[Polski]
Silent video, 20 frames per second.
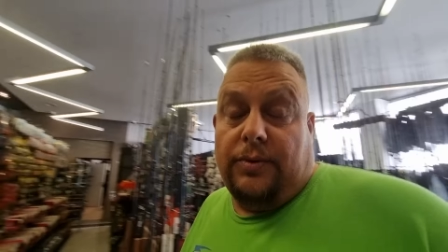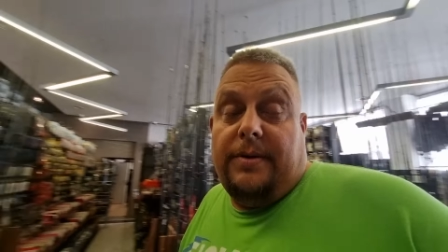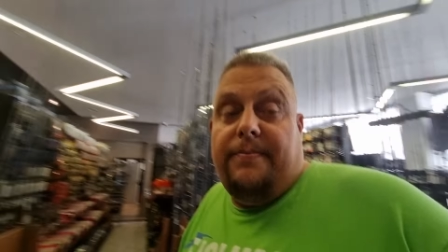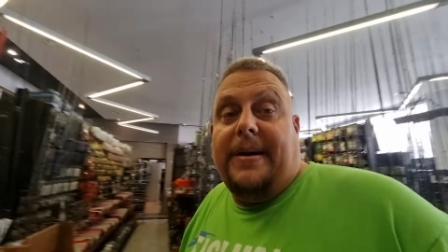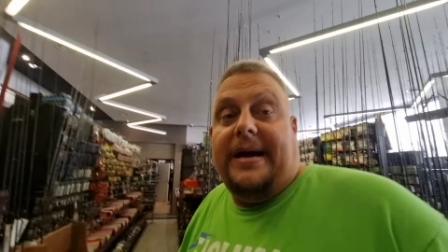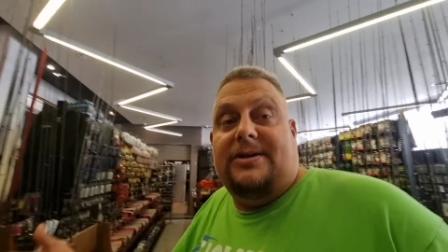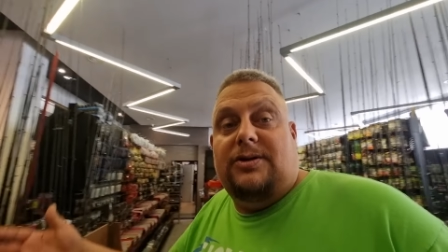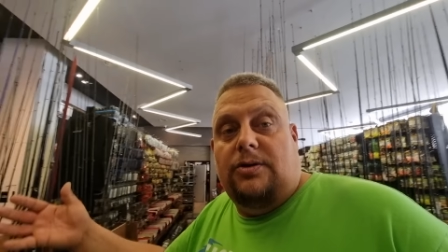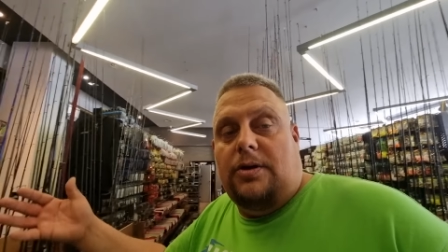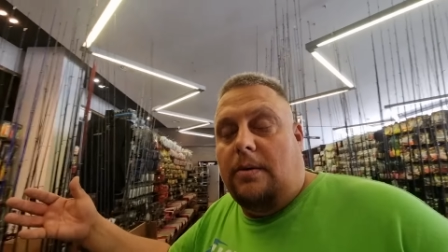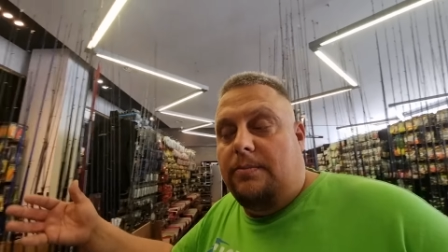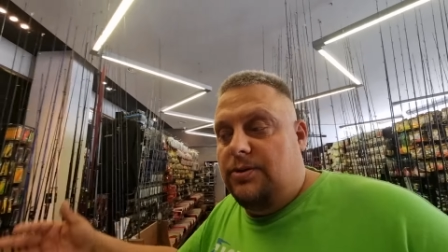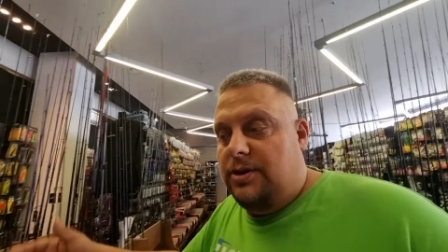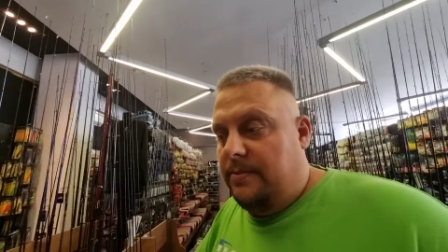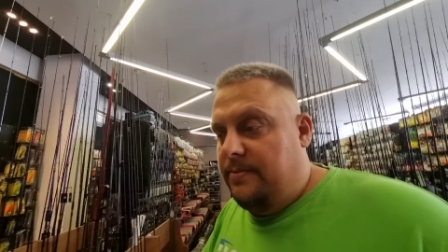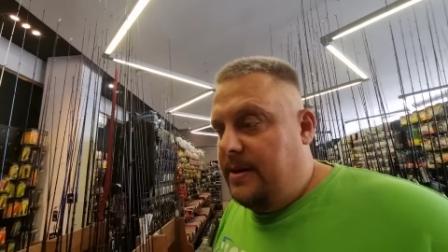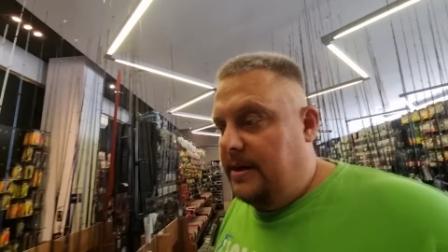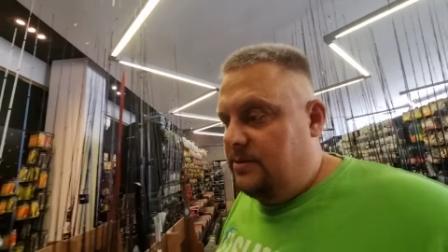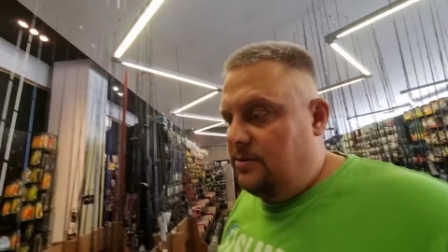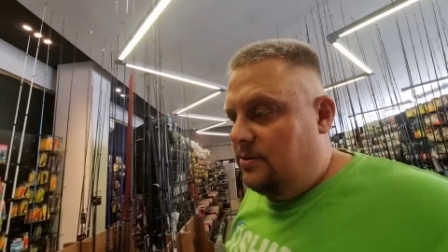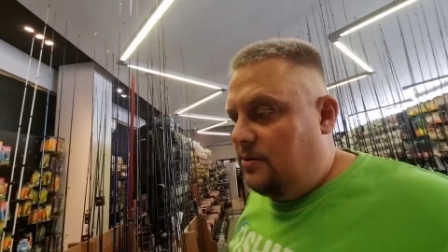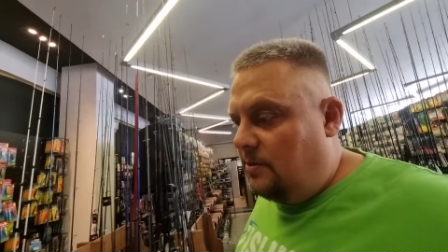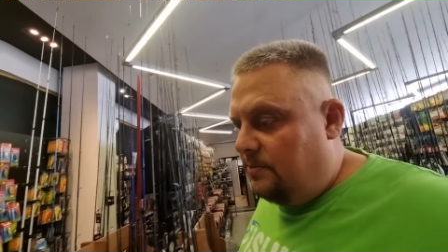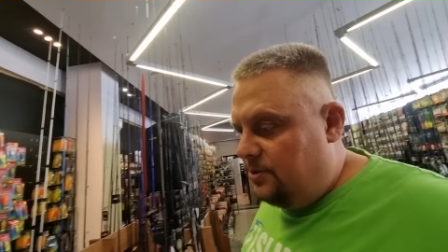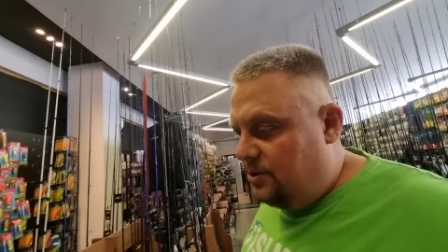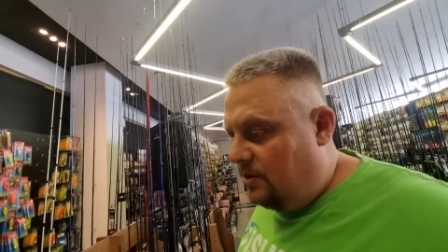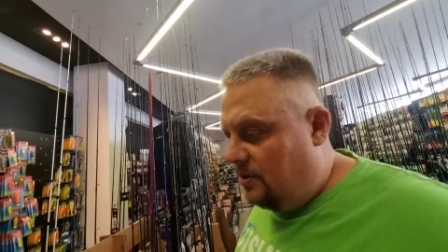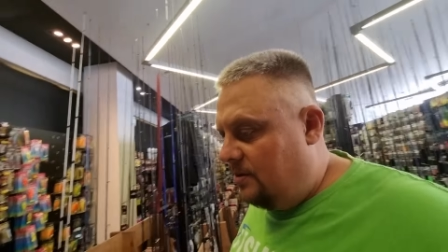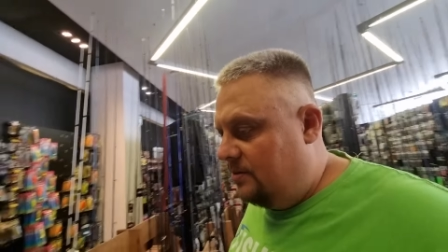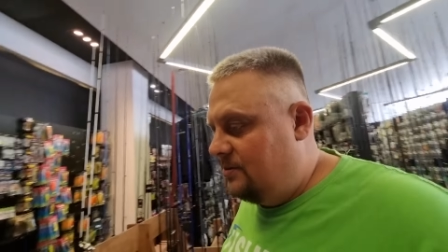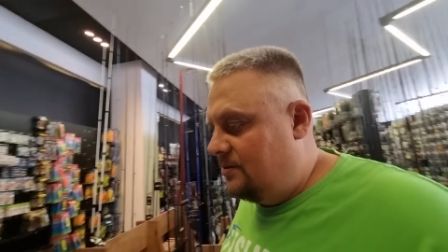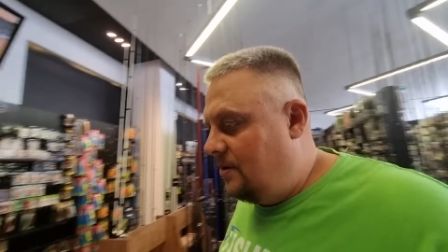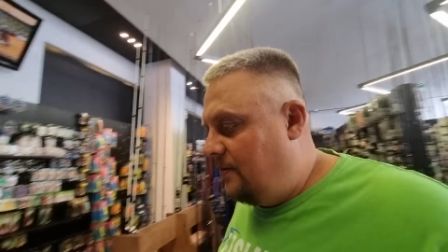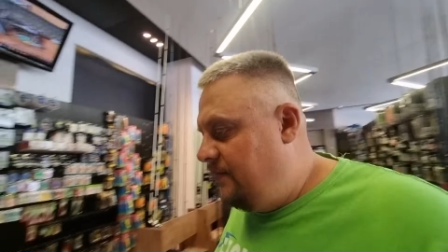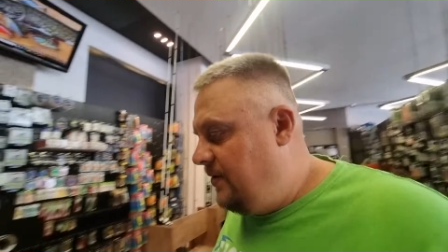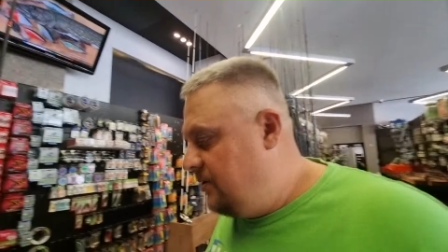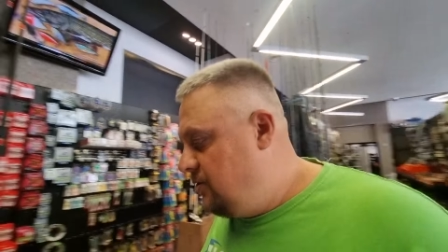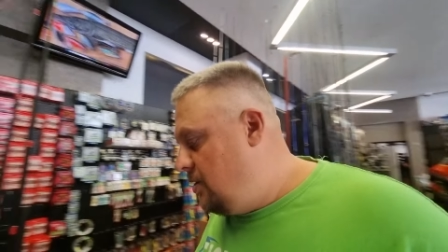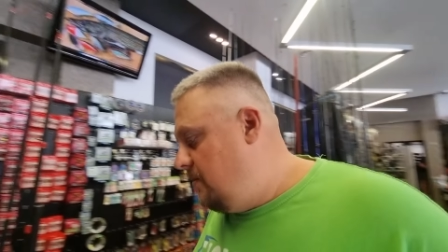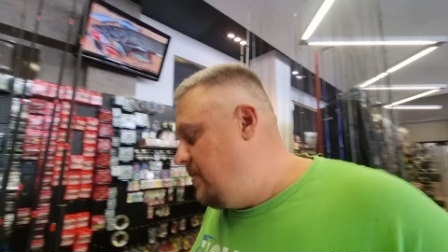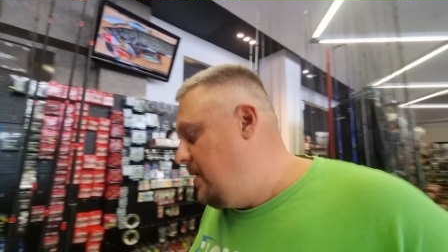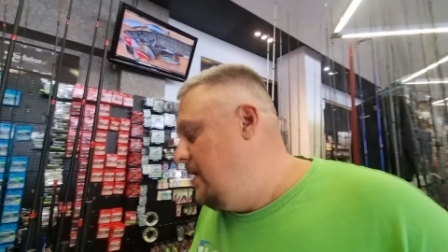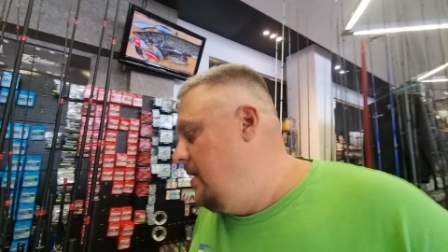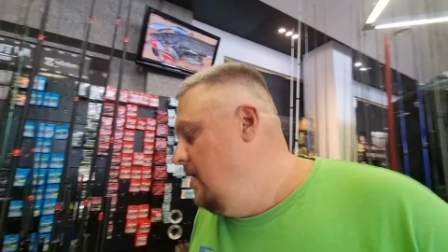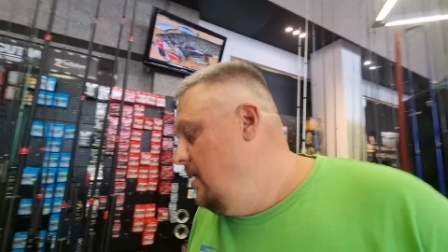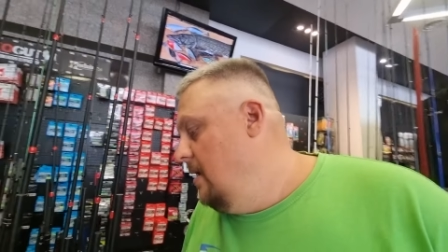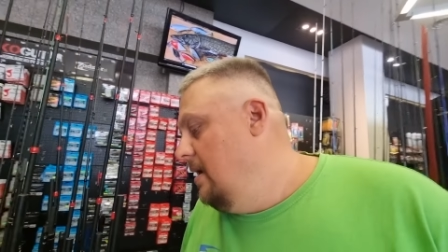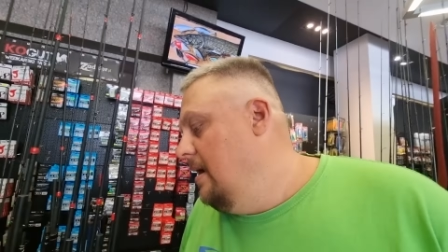No i bardzo dobrze, bardzo dobrze o zdrowie trzeba